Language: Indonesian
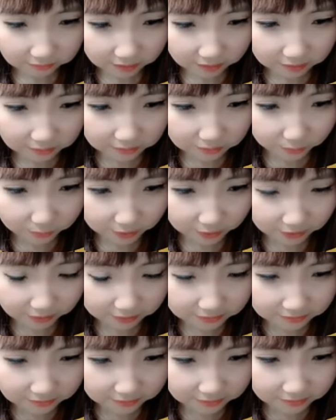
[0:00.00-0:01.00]

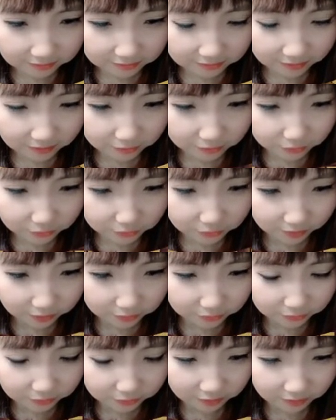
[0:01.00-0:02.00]
strawberries kita juga
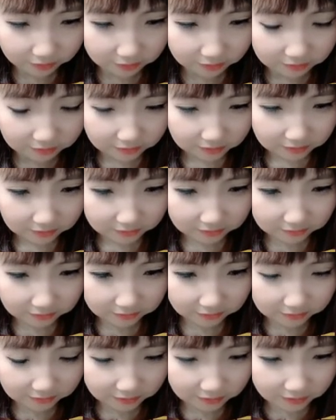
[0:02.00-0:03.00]
udah
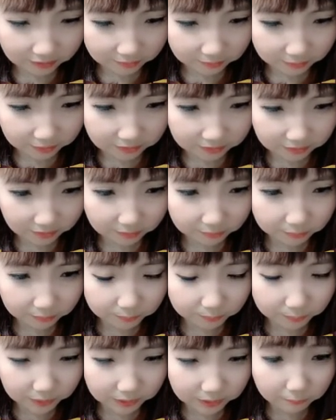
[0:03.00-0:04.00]
kita tanam kita
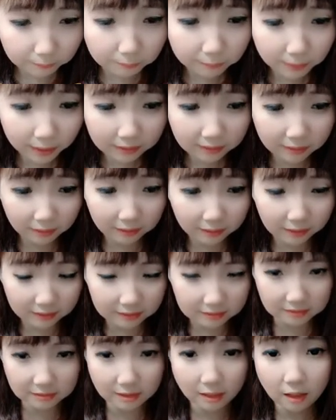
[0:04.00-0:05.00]
bikin pagar
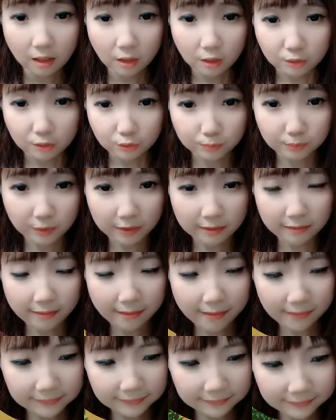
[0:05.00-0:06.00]
guys
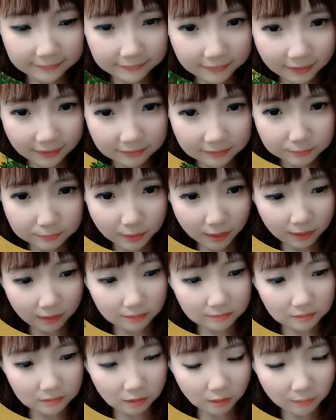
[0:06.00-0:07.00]
supaya nggak
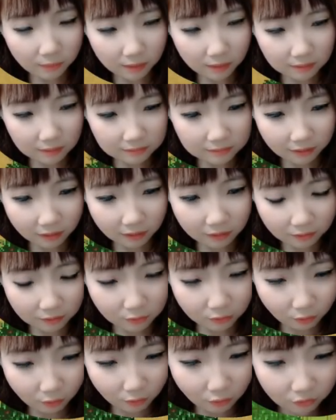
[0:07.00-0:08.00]
dimakan sama
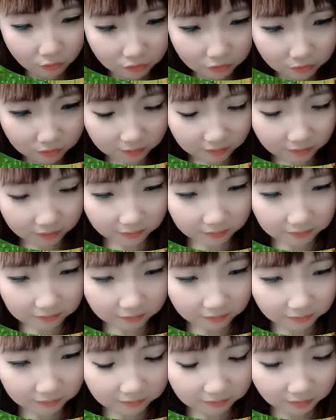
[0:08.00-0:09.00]
scarecrow
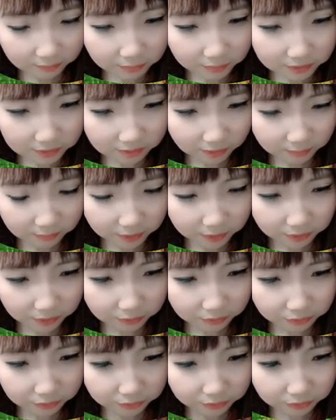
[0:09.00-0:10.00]
dan kita bisa
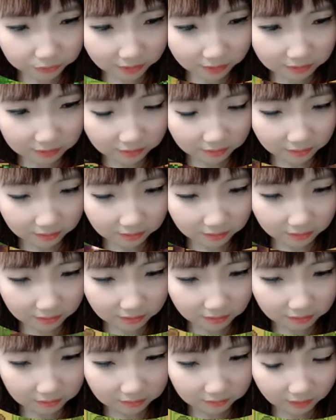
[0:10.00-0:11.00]
bikin juga
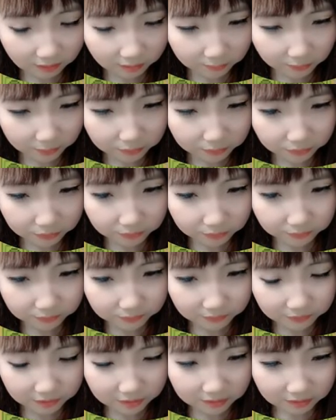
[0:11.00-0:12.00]
uh, apa tuh
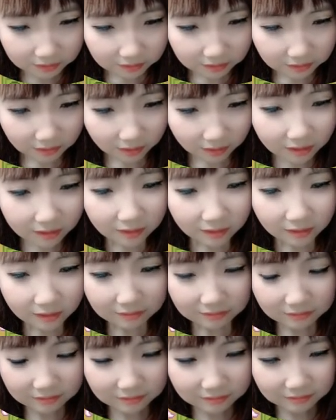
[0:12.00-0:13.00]
eh
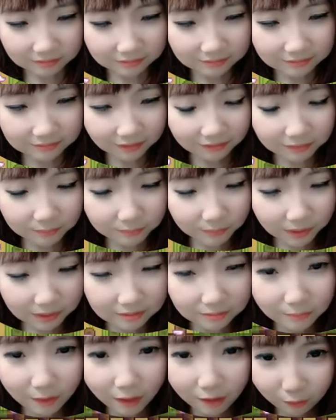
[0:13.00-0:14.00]
tidak dimakan
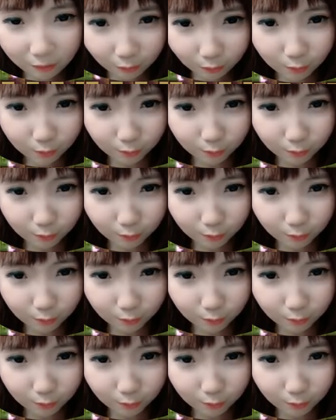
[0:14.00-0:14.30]
sama crow